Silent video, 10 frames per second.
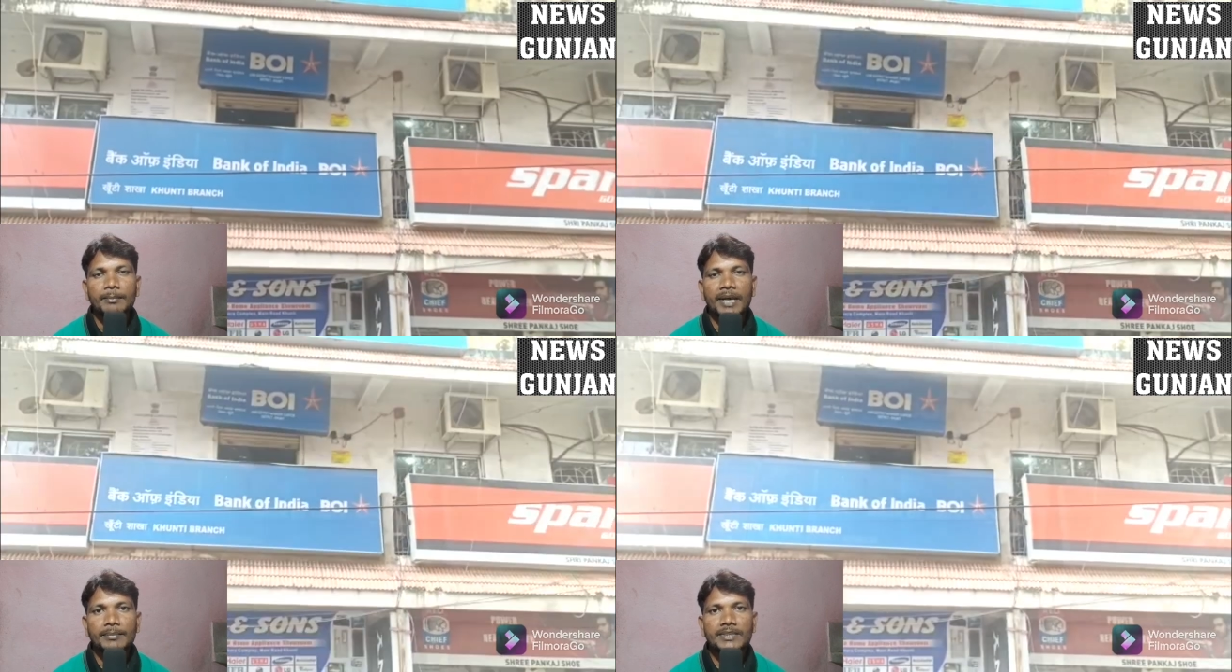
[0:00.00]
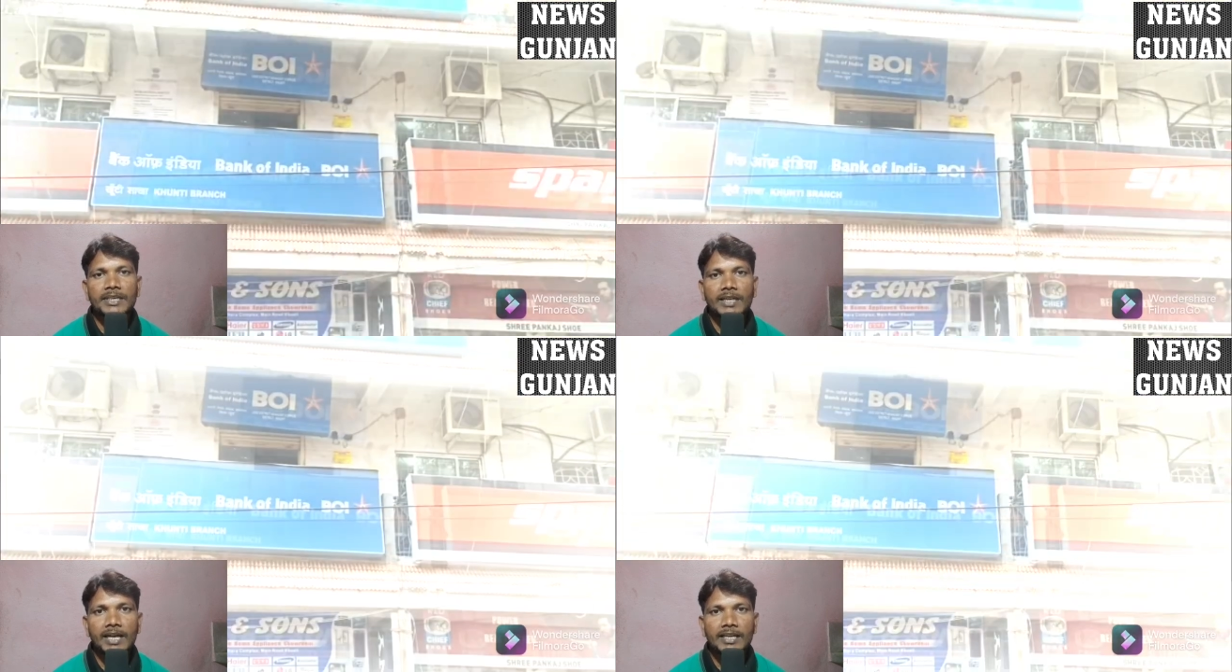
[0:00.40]
प्राप्त
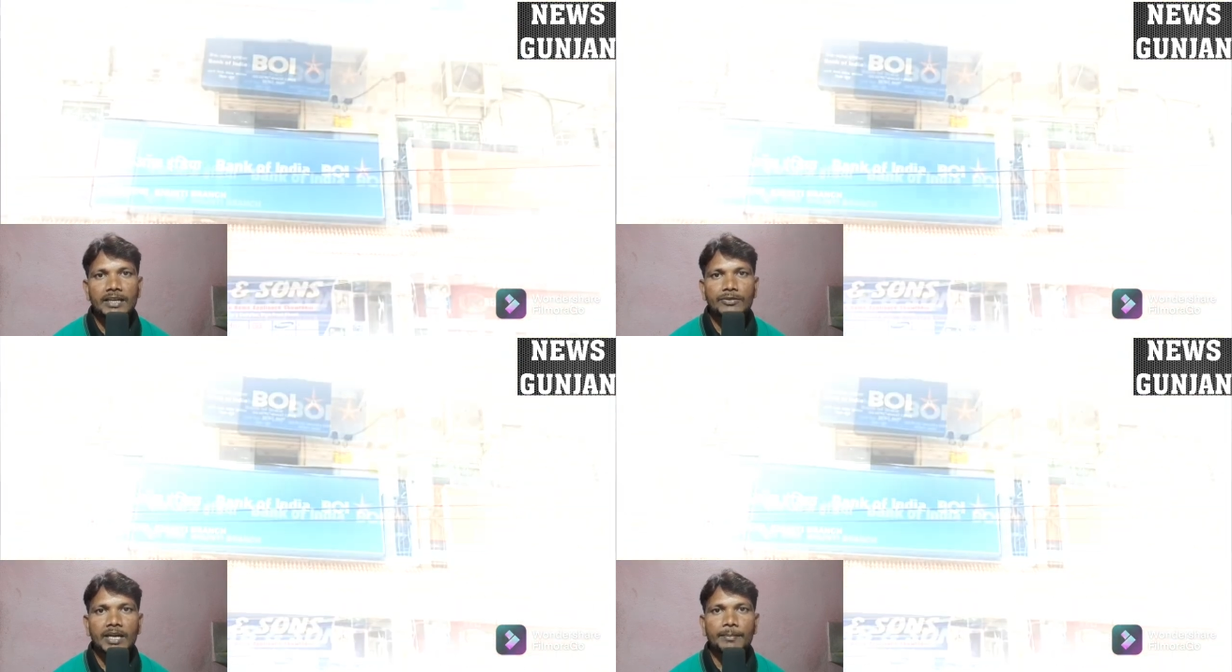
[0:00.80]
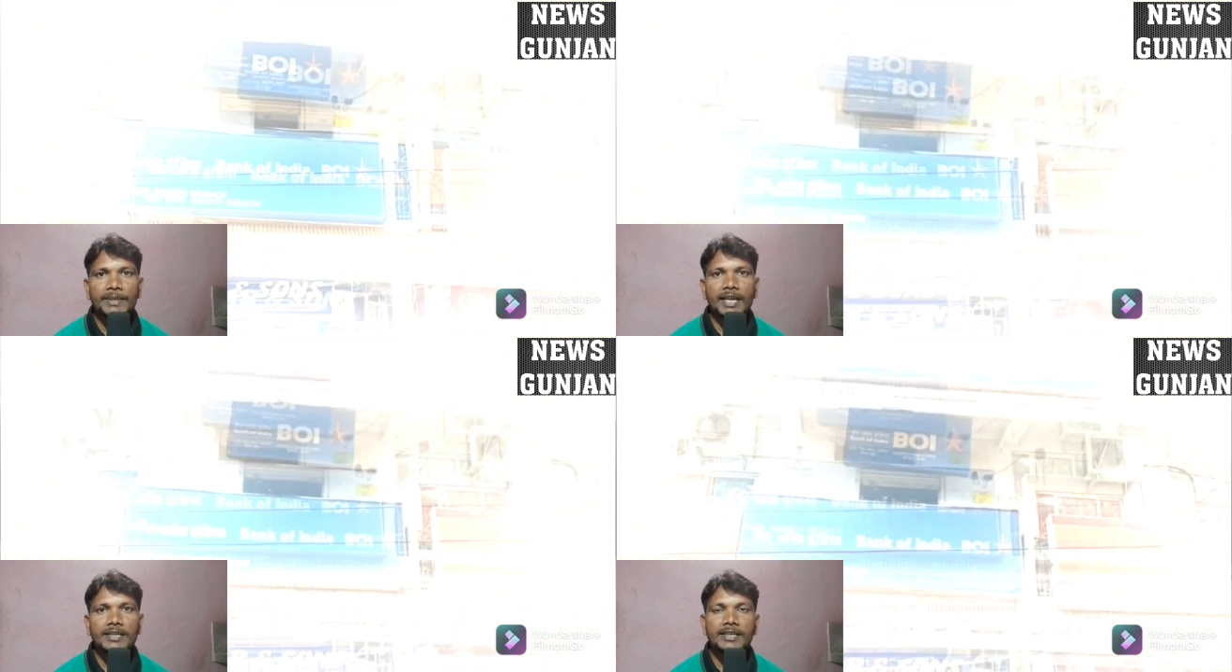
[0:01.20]
जानकारी के अनुसार
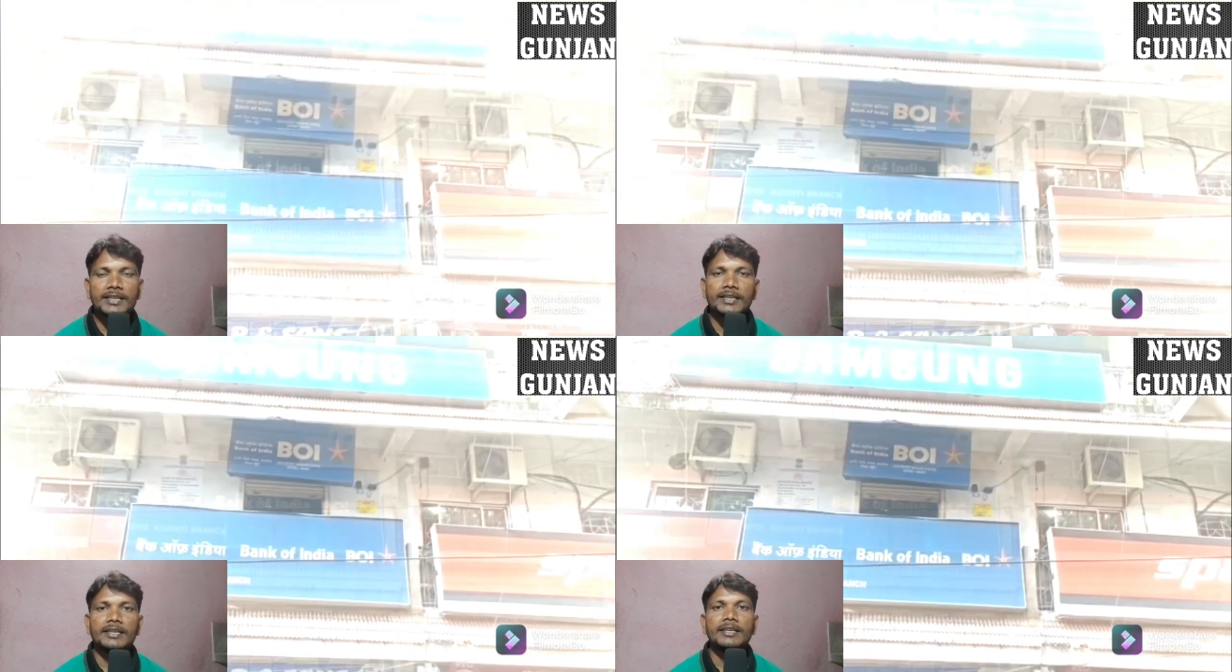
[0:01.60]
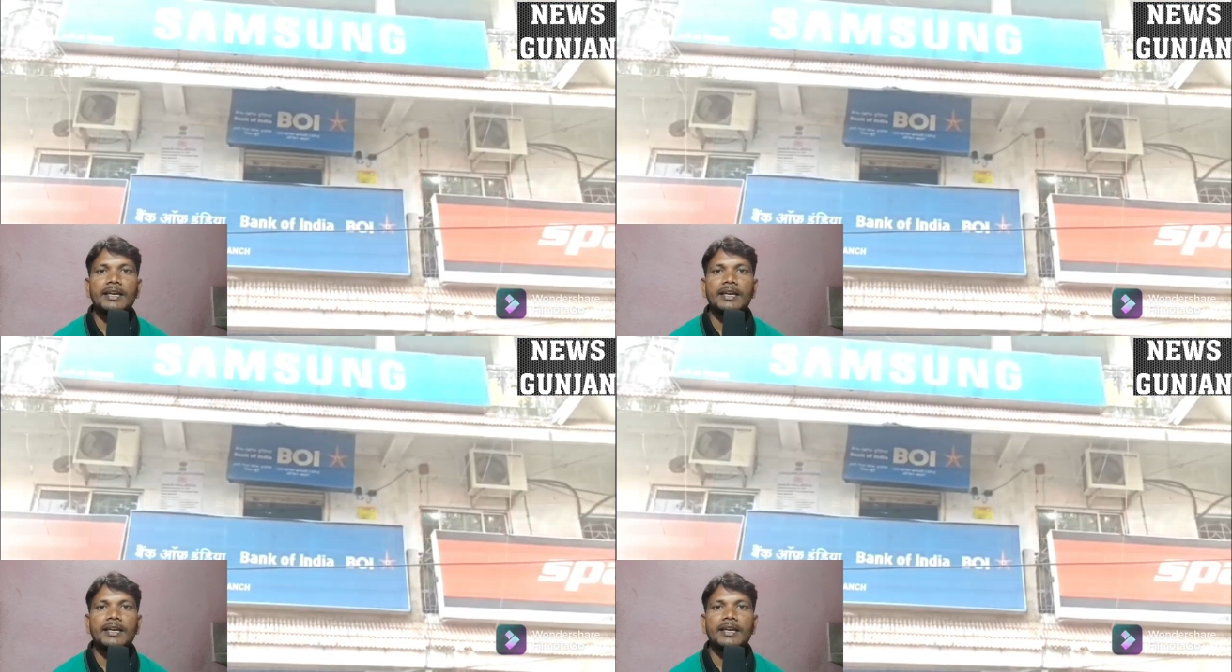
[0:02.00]
बता दें कि